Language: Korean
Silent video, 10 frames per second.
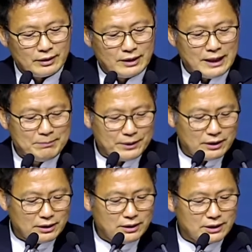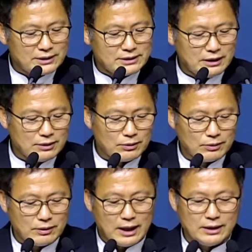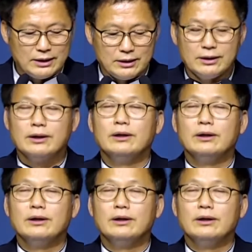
남편을 그렇게 살려놓고는 아내는